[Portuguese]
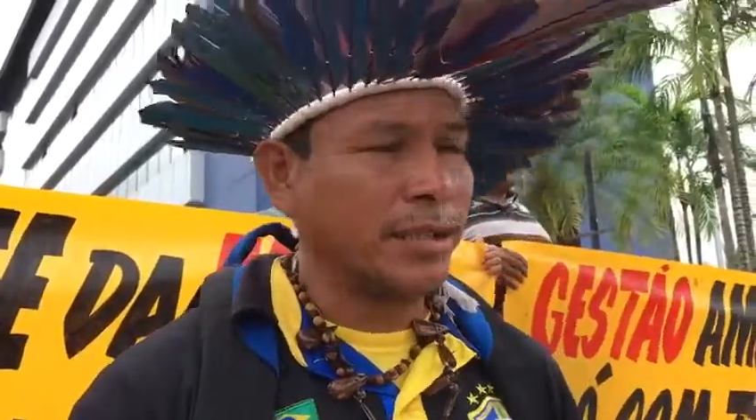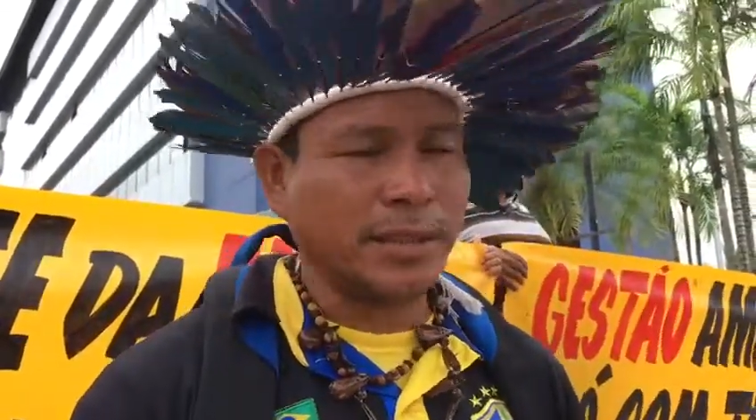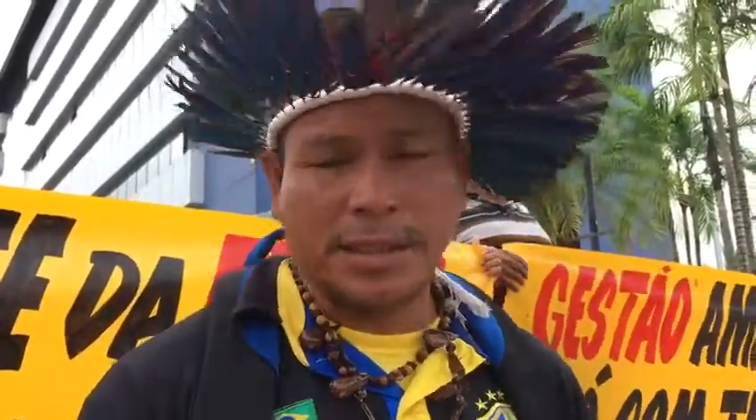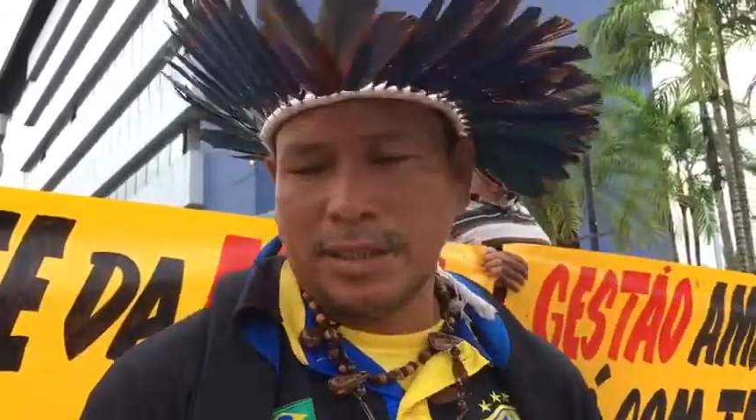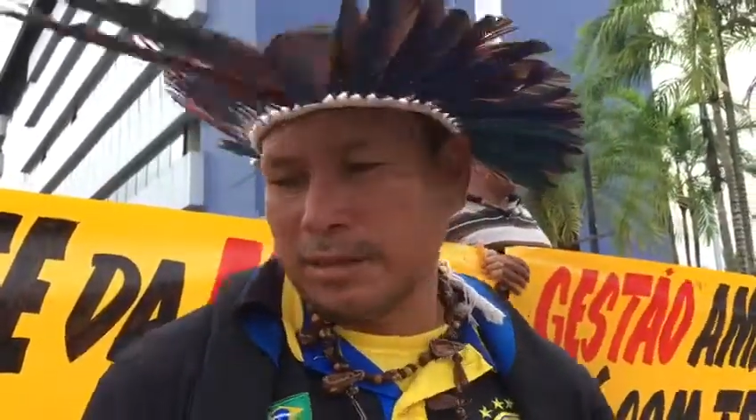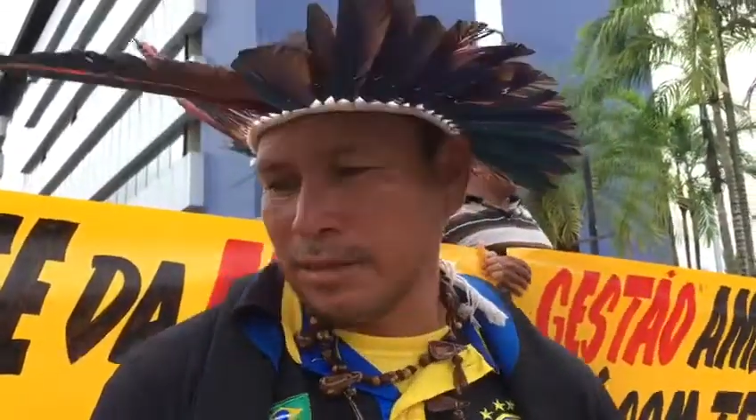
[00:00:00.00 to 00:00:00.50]

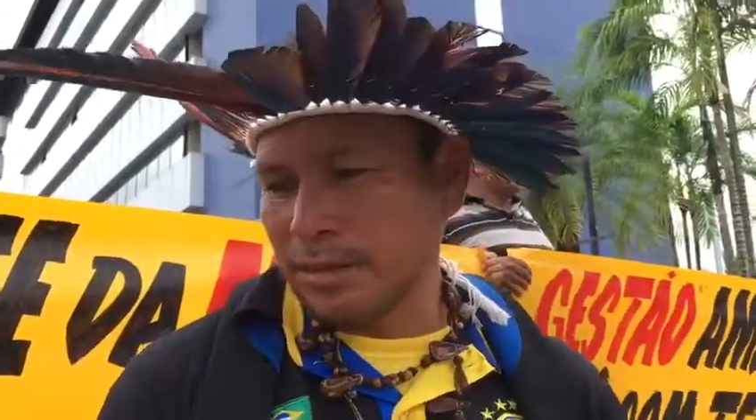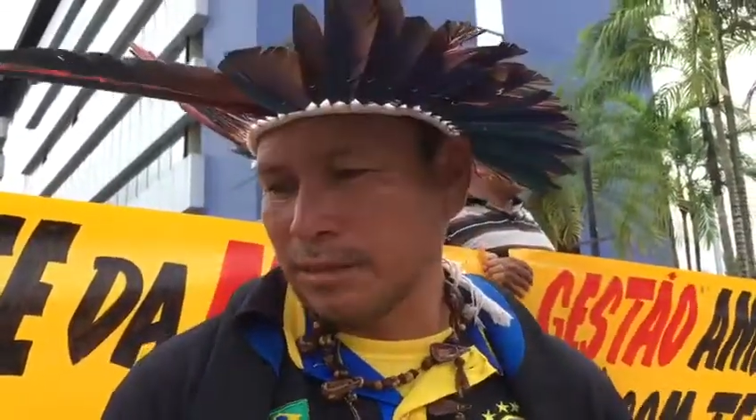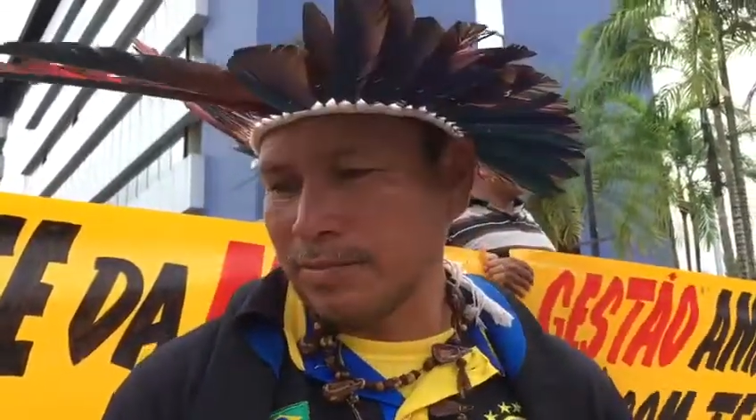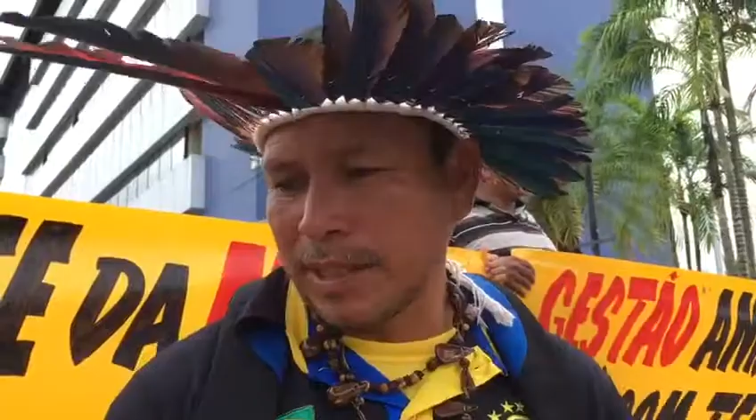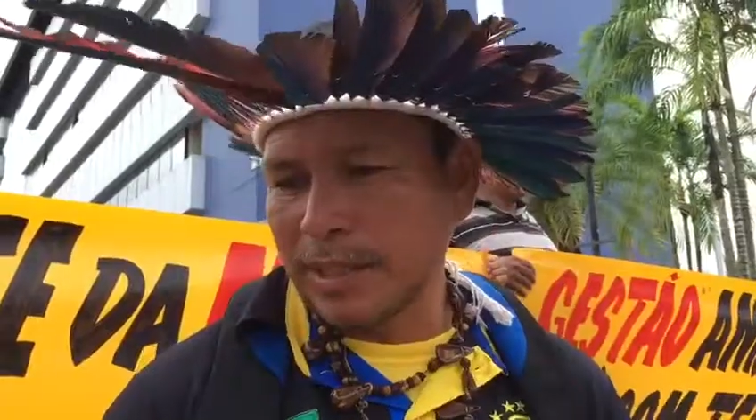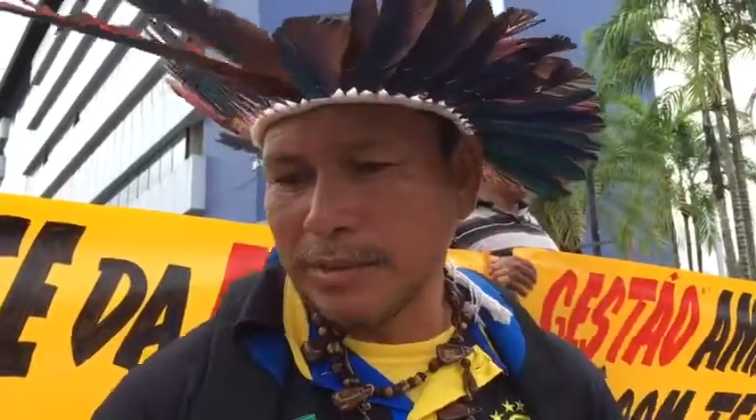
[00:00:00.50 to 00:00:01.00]
indígena,
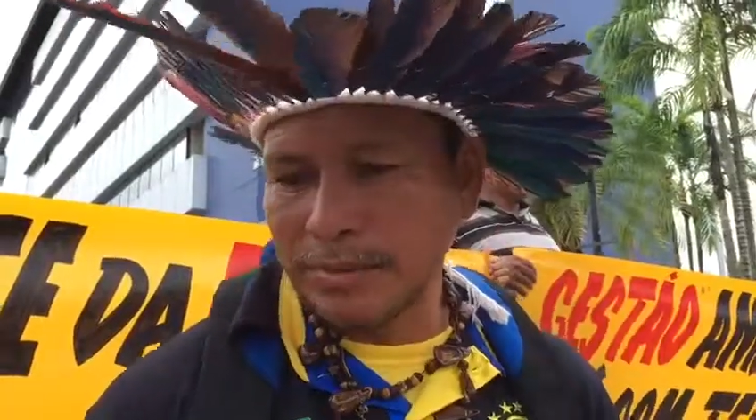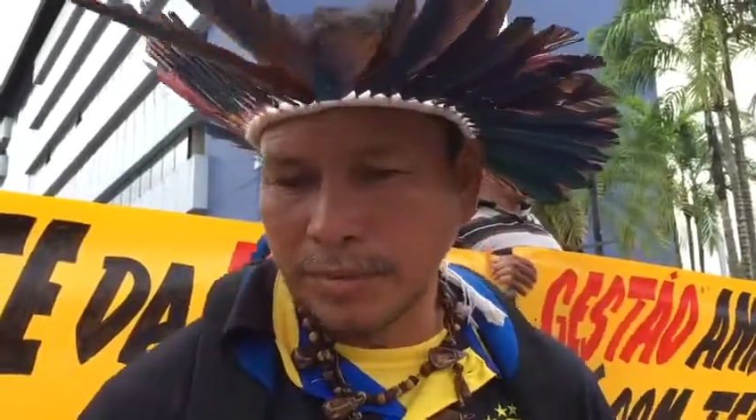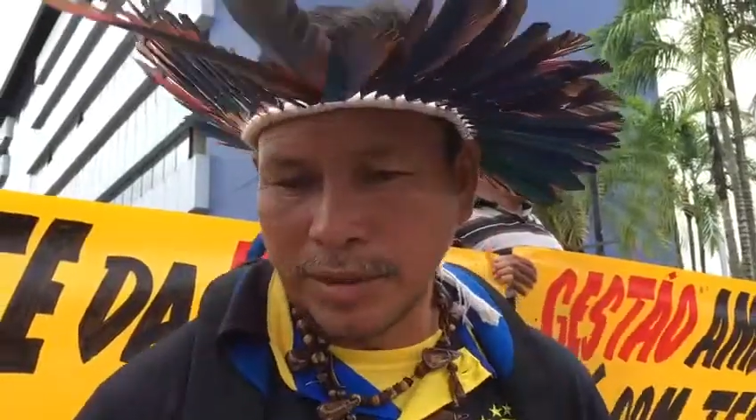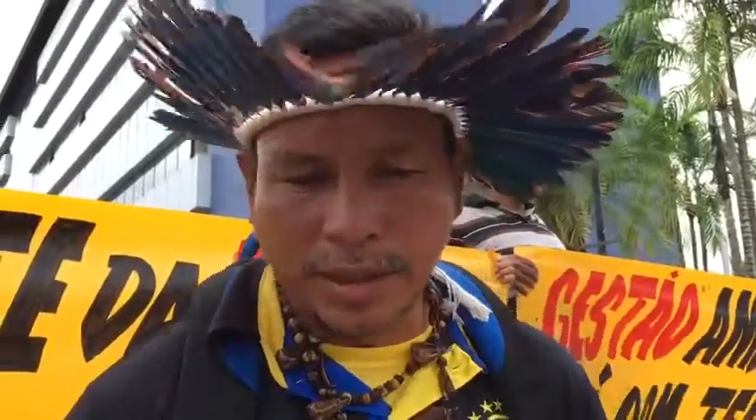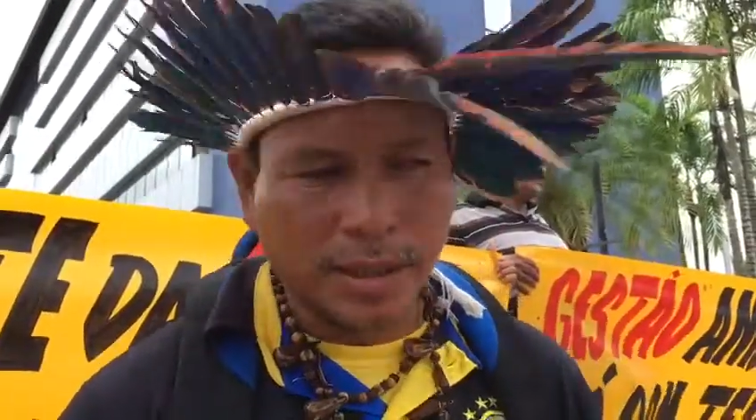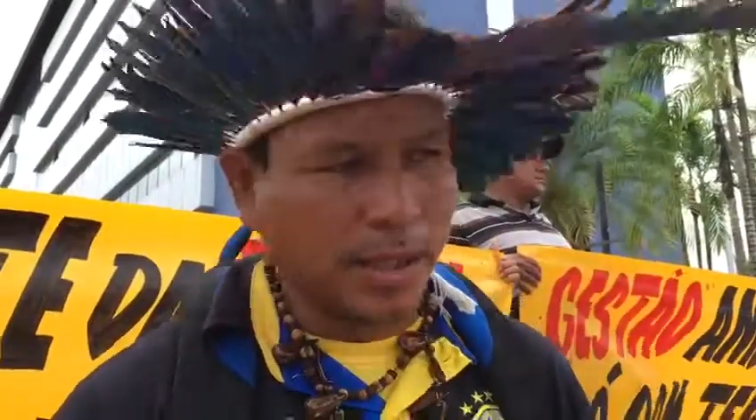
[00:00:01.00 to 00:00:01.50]
nosso parente
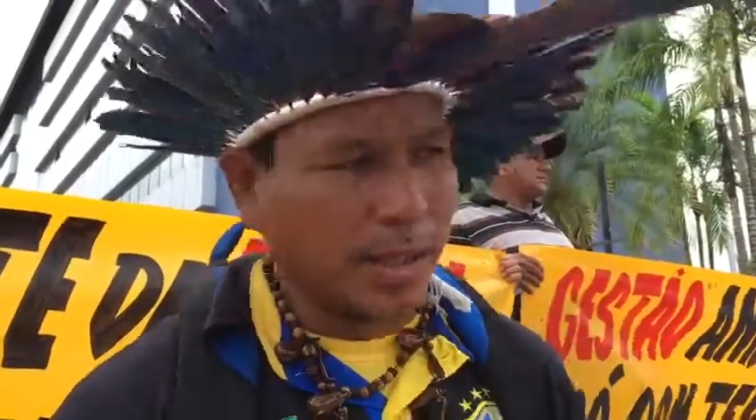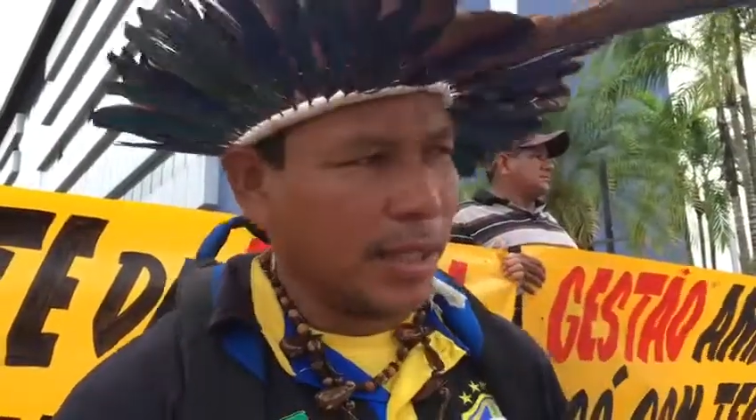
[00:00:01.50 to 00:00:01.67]
Mura,